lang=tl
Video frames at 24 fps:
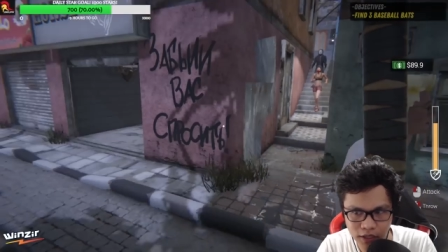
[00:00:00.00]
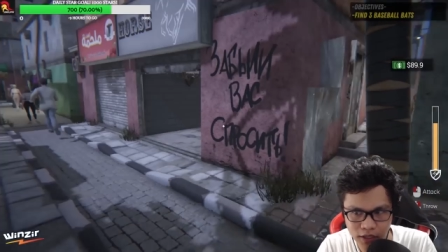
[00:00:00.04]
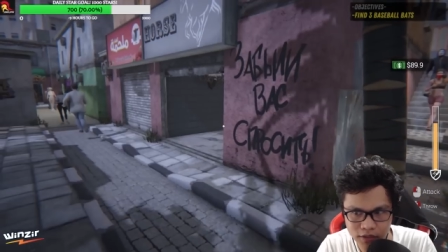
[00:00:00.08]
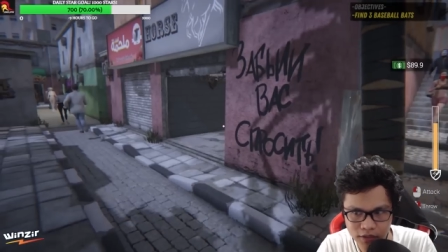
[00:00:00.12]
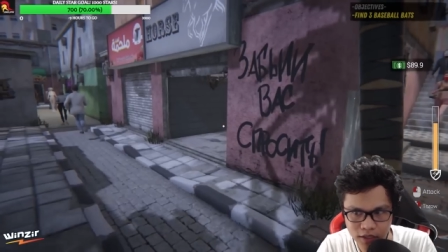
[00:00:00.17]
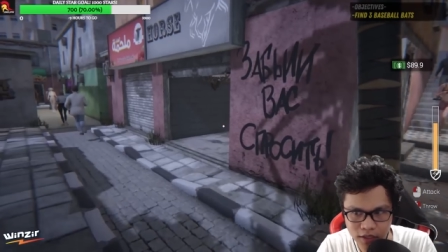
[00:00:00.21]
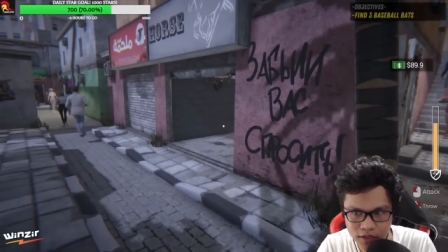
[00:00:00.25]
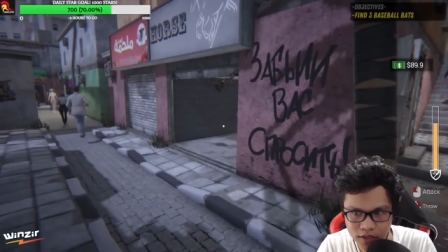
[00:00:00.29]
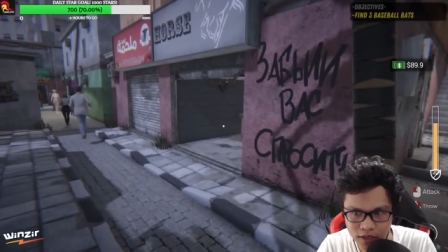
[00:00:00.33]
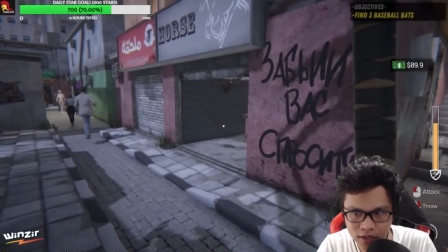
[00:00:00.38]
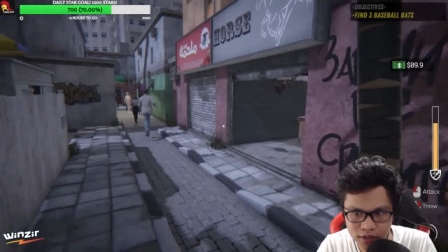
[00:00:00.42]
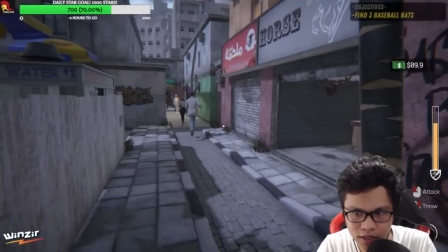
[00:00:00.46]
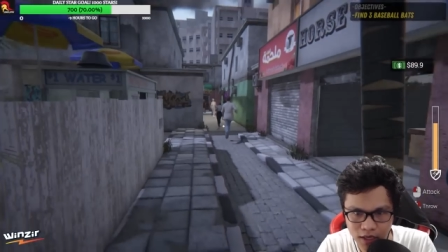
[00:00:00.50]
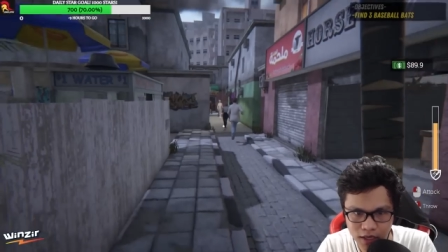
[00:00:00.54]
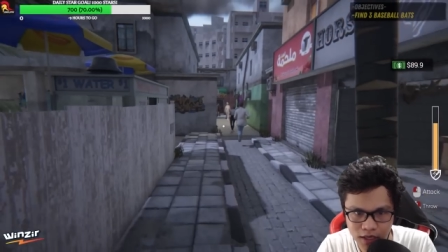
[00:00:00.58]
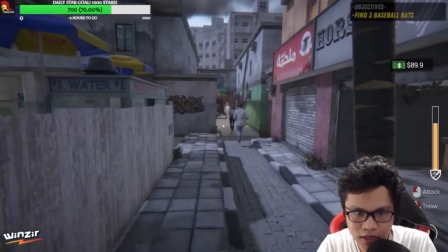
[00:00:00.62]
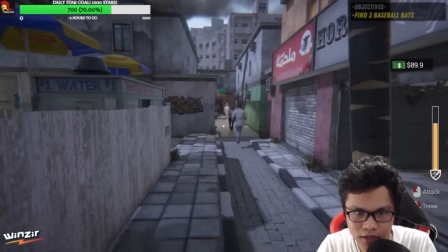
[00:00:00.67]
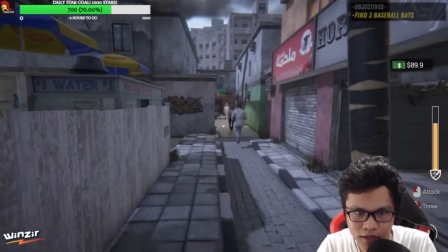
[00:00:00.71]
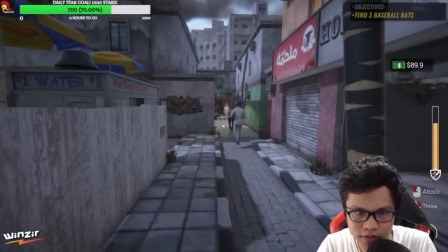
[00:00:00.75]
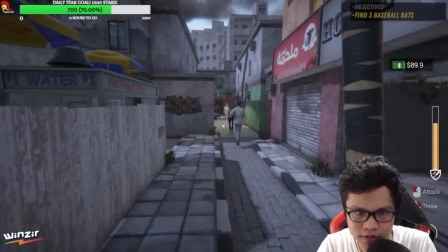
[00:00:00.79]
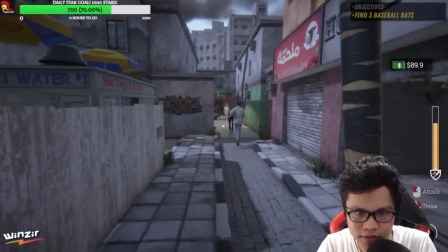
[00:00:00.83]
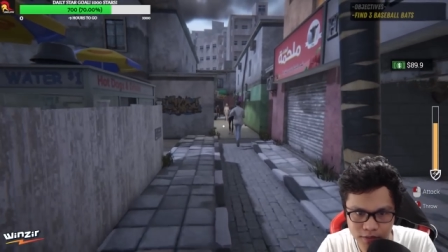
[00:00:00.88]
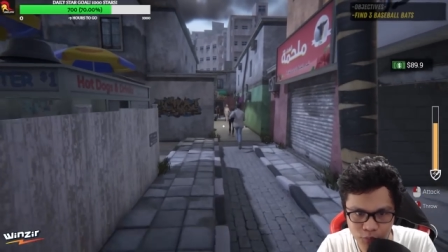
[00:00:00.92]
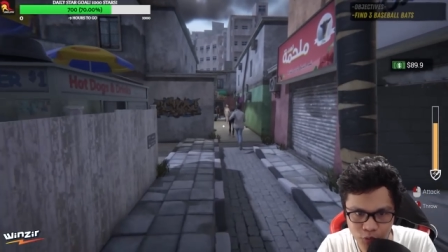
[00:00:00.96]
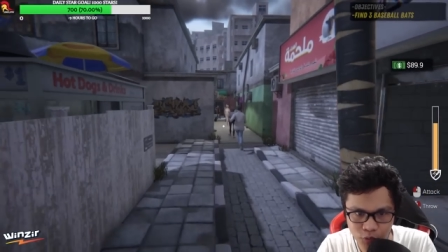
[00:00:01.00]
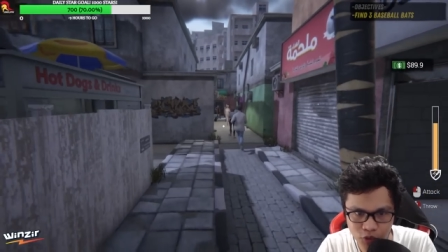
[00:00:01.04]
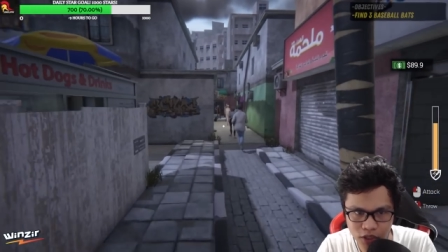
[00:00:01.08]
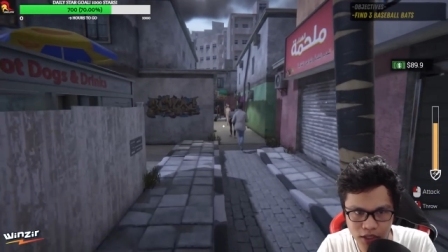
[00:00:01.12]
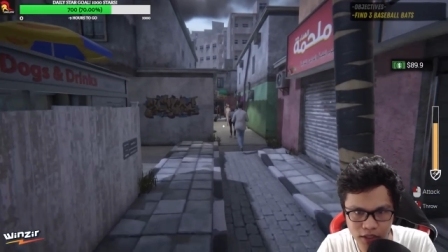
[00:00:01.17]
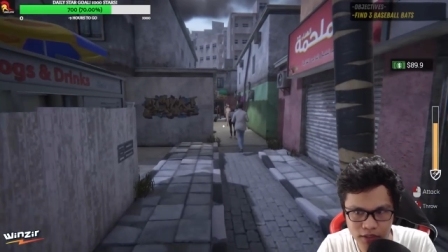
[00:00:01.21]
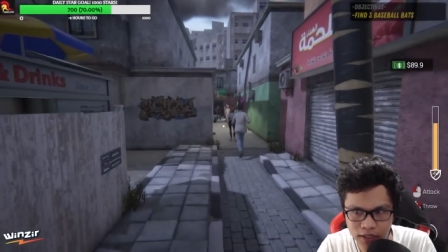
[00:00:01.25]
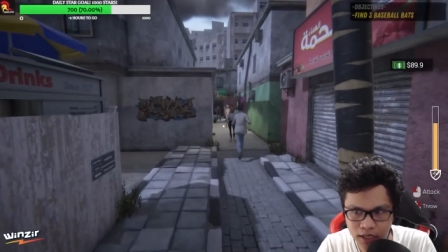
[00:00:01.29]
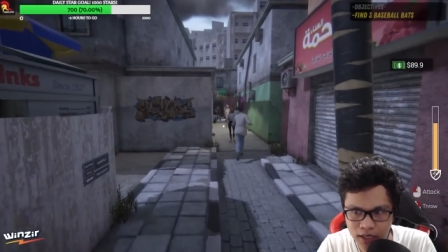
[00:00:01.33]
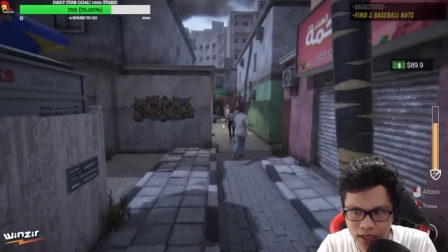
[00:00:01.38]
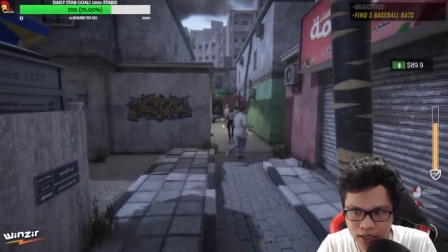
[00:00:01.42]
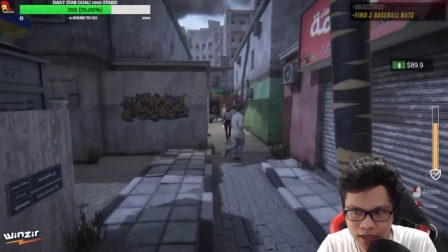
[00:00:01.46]
89 dollars. Eh, murang
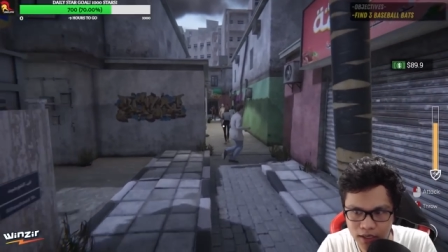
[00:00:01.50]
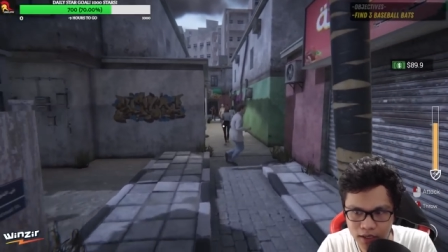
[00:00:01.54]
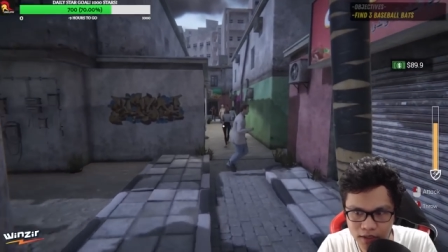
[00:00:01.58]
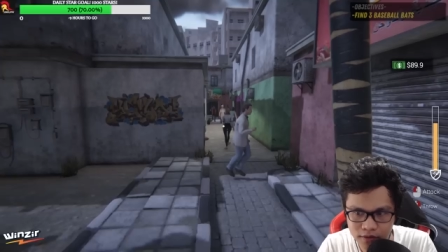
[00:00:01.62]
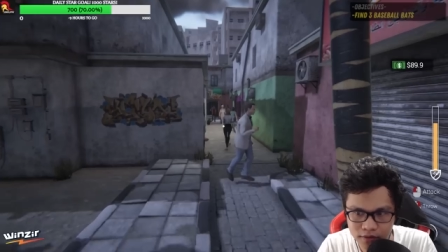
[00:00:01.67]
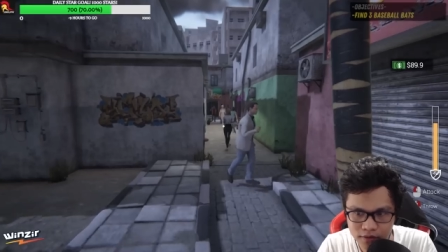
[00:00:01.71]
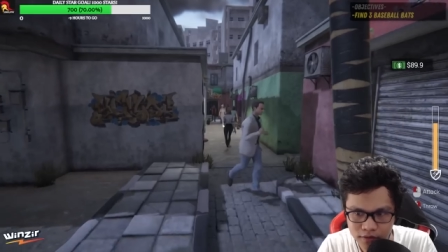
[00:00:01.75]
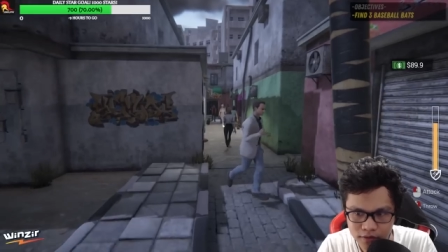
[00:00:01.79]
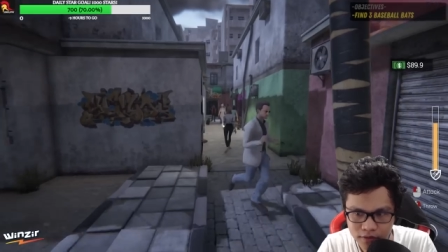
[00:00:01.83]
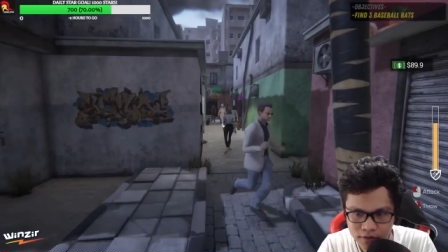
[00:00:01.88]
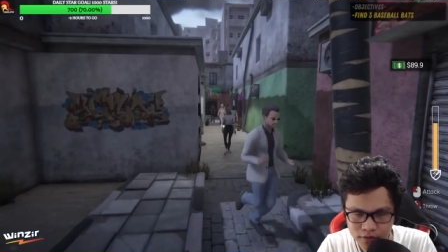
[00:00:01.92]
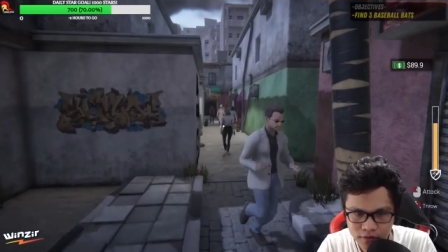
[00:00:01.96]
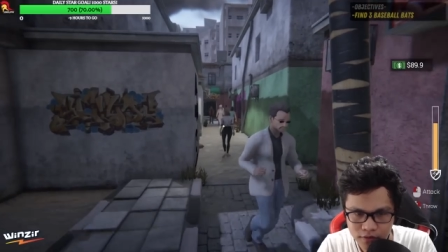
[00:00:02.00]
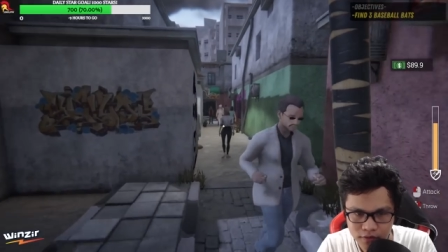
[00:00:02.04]
idagan.